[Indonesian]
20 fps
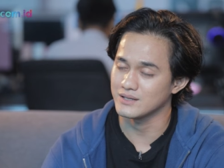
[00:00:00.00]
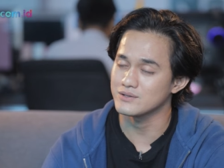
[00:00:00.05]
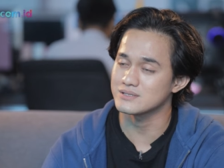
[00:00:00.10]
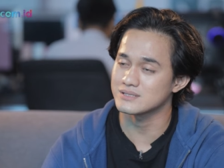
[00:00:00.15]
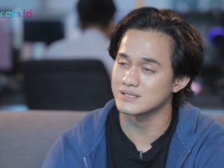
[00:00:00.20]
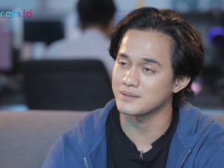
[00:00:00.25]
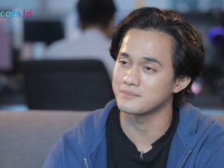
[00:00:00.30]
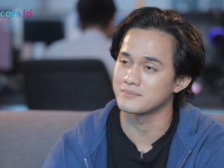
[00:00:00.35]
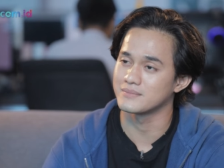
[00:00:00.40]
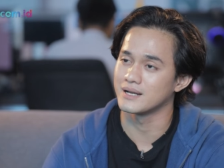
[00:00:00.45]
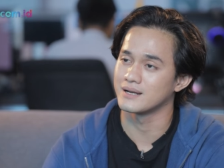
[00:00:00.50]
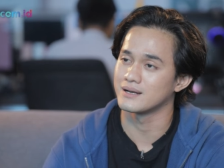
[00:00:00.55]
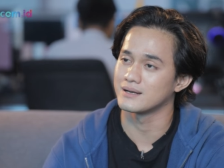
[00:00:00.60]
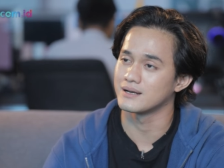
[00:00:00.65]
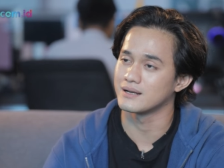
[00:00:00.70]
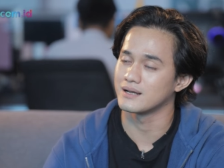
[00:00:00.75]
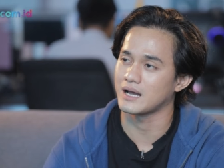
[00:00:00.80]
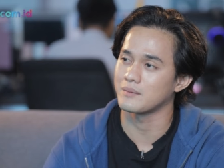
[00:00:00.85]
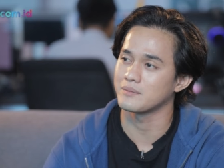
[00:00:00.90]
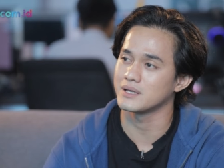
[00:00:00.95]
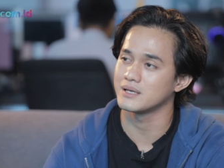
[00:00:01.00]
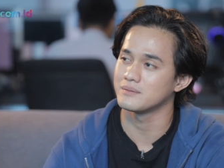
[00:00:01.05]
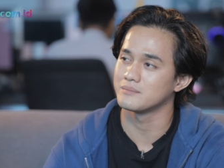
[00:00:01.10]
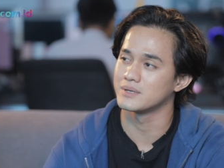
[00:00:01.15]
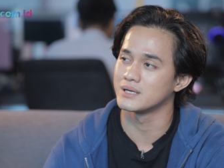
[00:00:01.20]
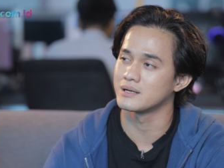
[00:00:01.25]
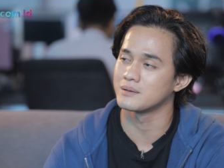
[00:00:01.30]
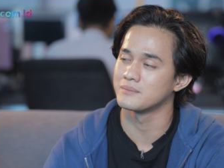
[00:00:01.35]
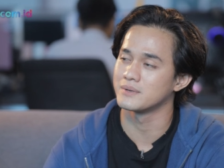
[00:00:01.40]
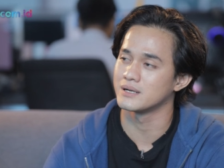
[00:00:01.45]
itu serem dan kami
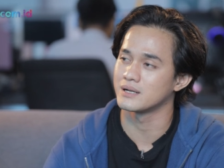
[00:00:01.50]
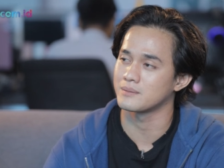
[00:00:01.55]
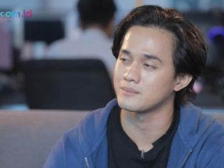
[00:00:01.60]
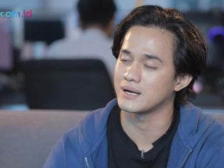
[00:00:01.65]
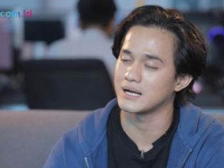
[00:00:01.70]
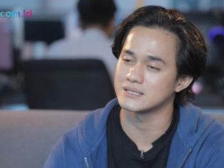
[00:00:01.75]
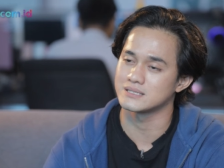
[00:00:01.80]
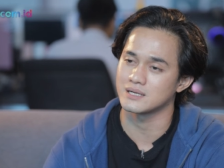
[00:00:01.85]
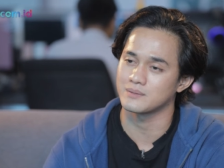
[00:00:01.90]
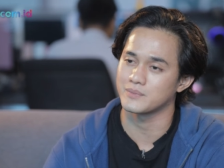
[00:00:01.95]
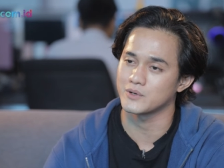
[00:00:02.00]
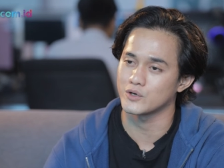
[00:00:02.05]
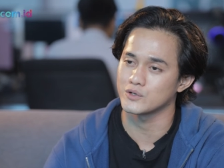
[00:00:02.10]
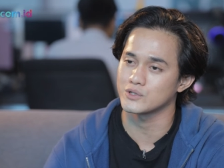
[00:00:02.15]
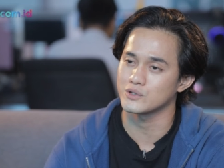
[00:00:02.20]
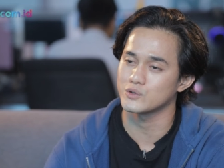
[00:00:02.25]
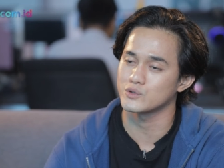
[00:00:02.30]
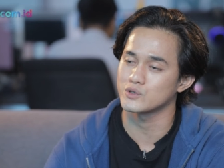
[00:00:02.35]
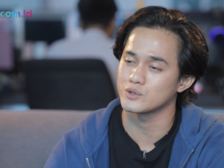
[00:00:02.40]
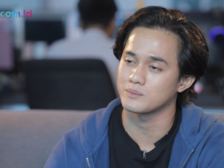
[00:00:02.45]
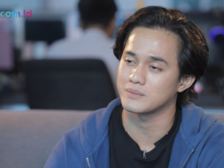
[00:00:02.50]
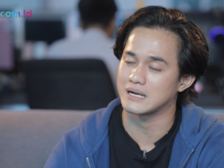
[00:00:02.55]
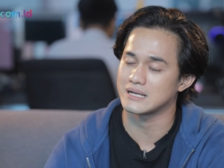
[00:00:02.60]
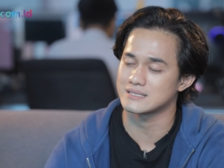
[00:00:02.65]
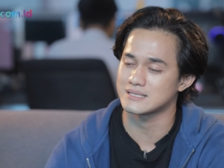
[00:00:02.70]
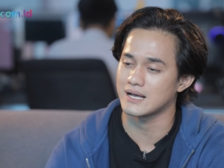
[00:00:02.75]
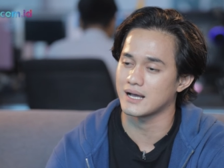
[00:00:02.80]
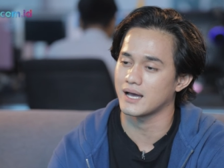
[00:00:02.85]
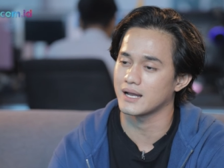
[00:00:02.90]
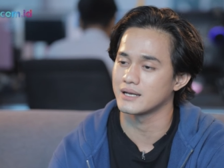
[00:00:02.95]
benar-benar mengajak penonton untuk
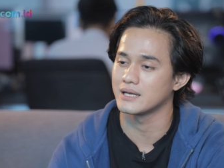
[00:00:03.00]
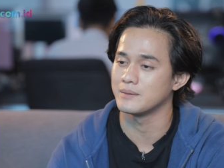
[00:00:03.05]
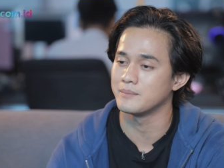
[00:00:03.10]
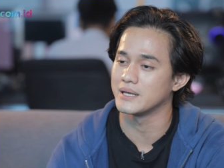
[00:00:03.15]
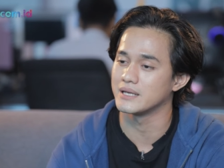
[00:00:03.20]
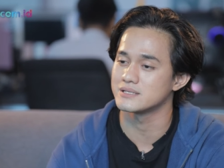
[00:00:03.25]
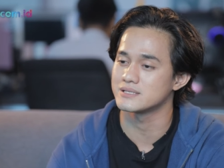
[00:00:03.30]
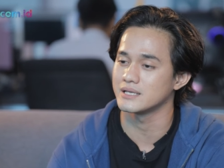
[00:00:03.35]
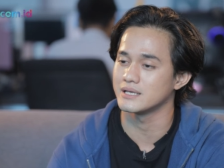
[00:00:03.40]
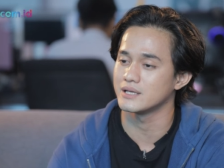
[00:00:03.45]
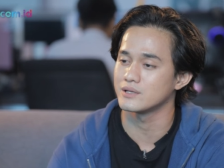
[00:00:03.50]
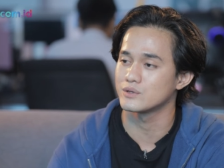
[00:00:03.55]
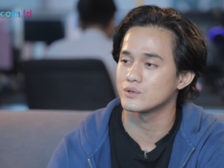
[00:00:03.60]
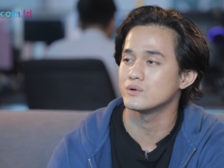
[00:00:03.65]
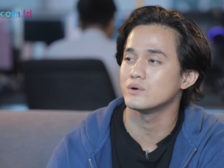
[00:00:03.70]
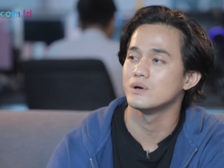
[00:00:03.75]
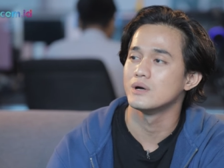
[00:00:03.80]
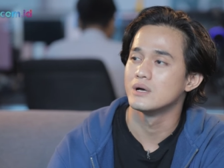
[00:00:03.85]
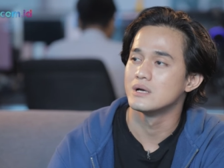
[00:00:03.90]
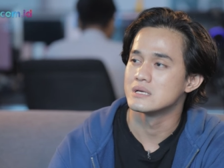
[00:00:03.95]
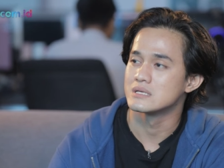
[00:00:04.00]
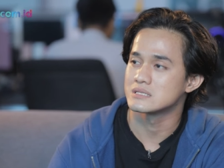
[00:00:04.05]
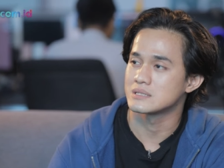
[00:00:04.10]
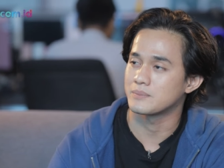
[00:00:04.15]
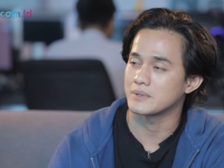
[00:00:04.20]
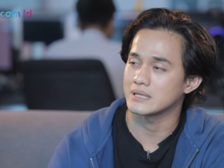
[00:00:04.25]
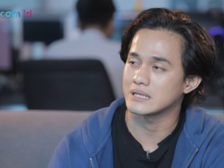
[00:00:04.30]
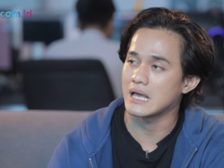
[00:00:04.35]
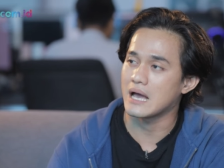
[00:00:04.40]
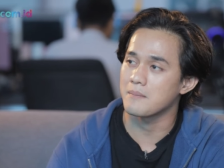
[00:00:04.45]
merasakan dimensi itu
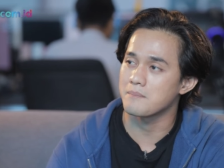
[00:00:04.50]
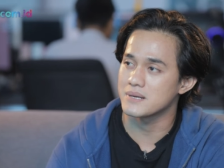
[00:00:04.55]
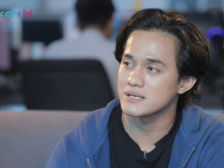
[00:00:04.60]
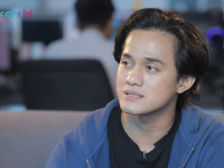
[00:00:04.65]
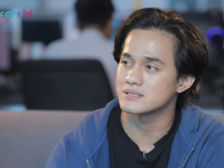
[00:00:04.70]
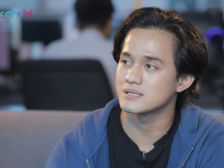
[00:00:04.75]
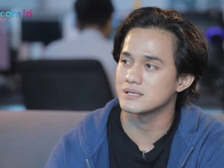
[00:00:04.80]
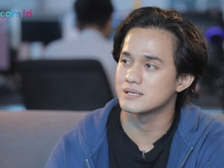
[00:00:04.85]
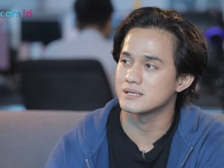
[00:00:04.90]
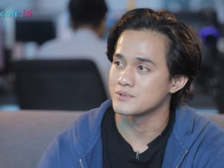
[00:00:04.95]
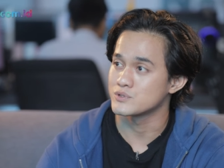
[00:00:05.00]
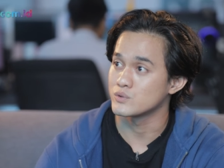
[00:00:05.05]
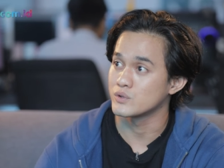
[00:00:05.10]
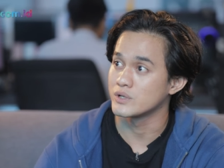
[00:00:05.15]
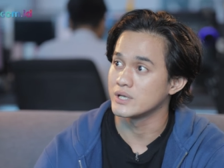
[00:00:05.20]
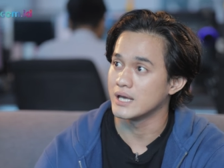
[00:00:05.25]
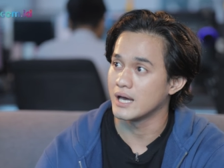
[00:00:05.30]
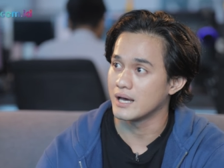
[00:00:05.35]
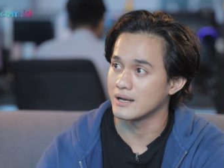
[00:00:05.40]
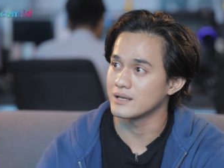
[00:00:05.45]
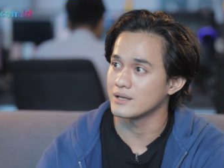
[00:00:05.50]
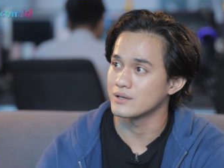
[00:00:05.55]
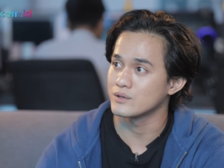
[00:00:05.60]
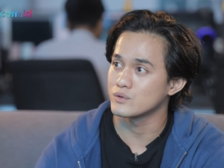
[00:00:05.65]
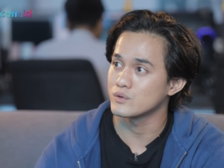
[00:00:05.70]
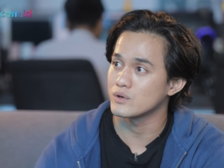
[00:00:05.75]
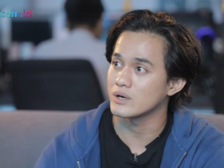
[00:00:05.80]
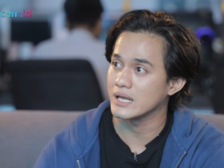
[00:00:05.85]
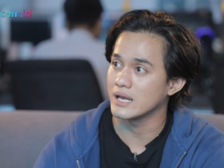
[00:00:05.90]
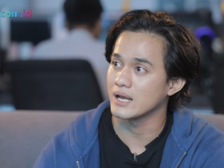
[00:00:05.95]
seperti apa sih pesugihan
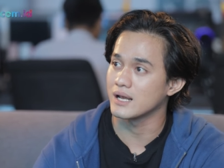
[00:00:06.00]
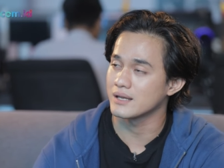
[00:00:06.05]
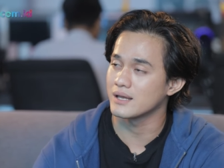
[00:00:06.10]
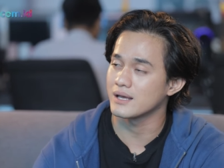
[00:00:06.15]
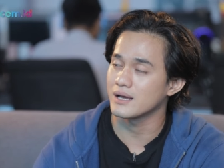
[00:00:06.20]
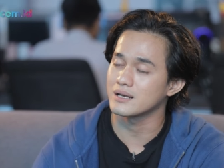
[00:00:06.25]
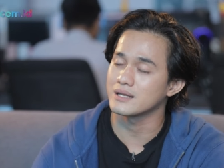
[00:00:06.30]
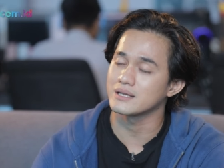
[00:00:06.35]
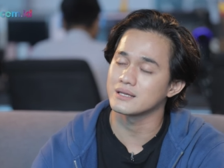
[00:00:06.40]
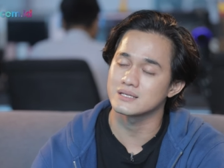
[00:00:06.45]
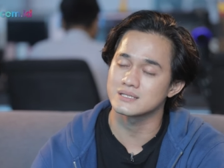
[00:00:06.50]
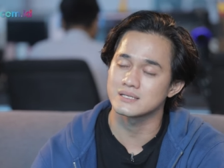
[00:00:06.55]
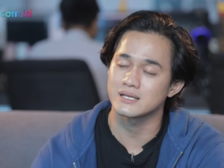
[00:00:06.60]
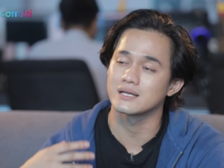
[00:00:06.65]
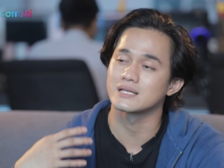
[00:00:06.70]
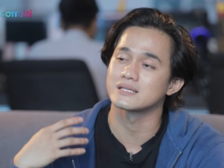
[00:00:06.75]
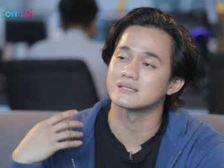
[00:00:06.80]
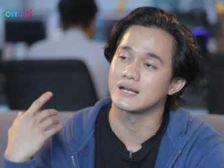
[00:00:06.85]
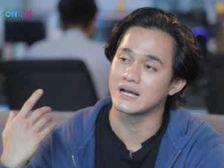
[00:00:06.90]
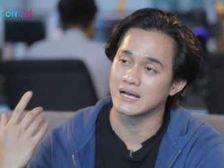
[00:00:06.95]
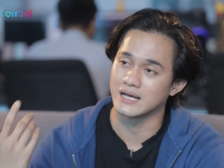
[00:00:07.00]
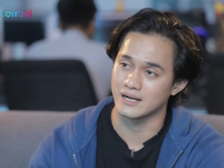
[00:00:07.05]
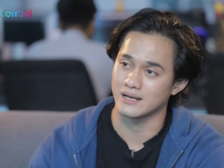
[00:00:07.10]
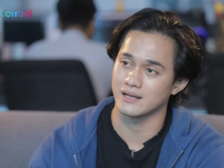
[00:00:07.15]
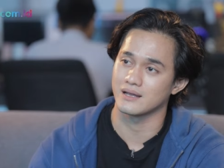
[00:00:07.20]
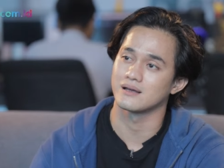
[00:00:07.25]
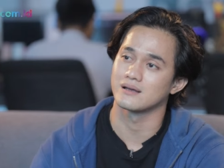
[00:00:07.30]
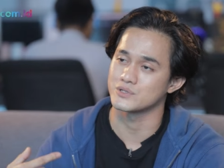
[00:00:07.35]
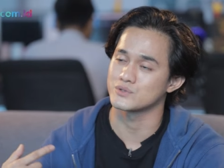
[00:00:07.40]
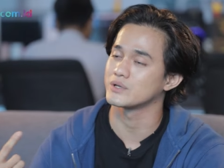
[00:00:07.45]
itu realnya kan kita sering dengar
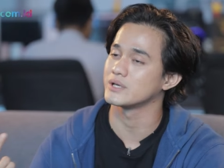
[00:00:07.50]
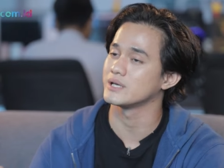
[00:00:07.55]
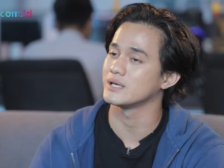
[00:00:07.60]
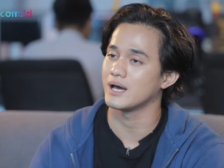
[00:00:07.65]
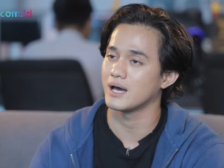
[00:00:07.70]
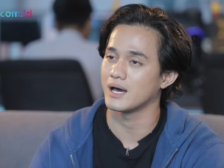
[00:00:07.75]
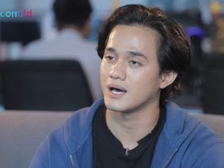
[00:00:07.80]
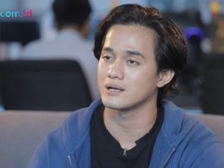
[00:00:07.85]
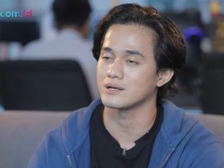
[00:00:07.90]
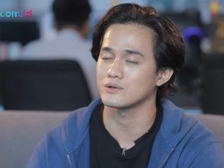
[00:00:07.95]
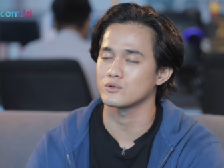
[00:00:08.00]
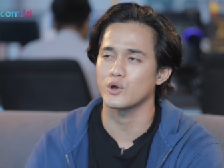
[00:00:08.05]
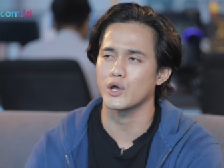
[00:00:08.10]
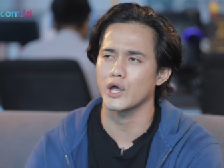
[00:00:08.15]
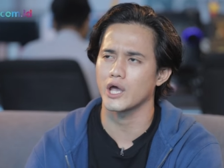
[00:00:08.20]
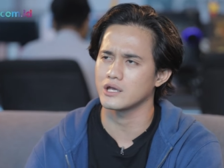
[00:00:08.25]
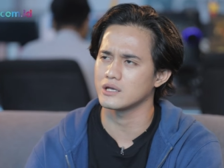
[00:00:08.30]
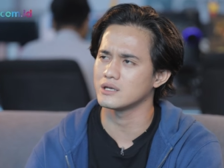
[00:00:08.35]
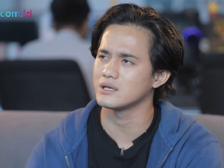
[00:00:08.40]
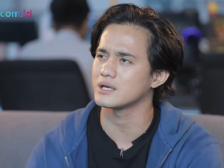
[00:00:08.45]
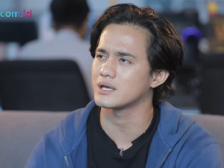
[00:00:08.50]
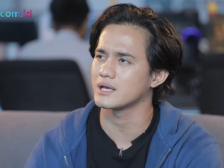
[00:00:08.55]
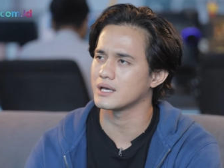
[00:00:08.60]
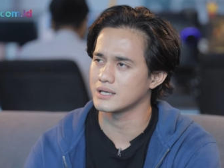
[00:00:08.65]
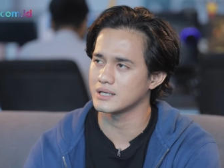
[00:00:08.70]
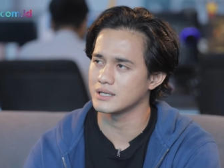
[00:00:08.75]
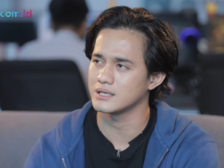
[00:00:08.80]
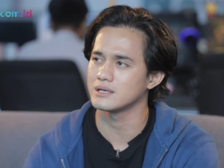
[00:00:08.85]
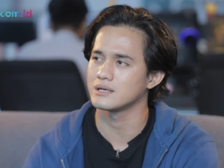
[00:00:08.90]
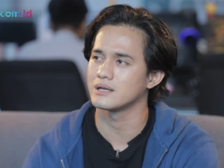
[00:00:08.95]
ya pesugihan tuh kayak gini
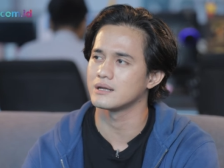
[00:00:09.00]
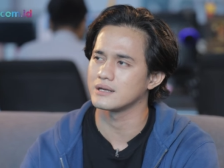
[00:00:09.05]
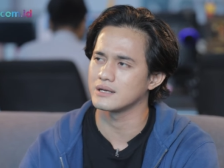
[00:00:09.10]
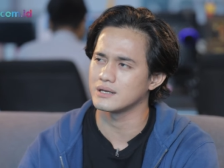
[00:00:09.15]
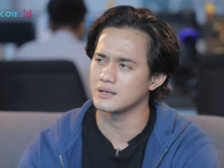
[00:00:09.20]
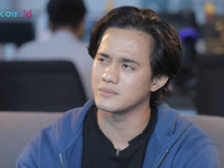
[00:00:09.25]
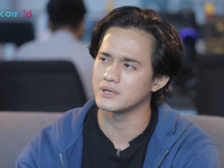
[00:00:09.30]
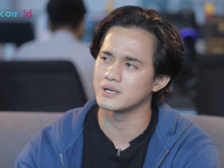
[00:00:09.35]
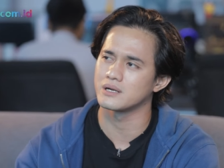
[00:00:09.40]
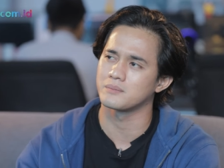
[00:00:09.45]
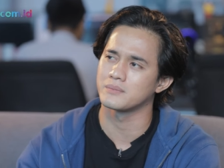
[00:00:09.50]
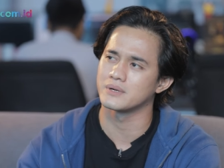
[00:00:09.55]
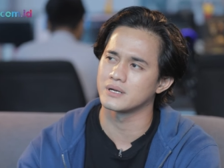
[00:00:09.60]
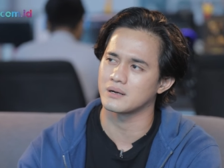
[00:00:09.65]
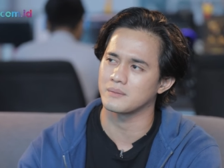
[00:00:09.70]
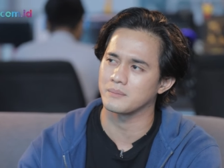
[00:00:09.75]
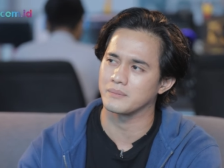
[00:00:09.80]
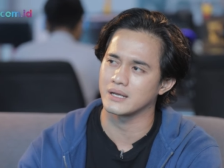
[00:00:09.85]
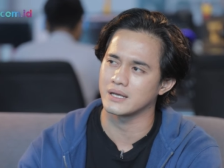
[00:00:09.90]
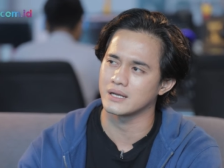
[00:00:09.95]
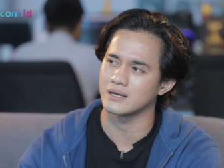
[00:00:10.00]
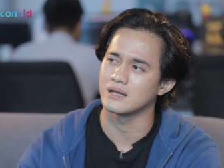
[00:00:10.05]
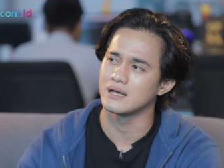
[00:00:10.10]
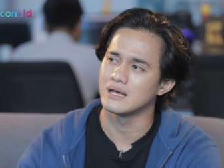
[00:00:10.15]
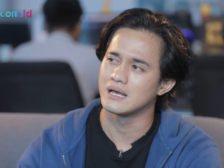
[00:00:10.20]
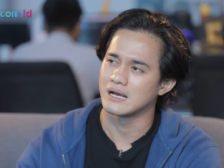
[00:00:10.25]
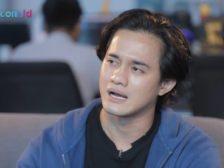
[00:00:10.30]
kayak gini dan ini benar-benar pingin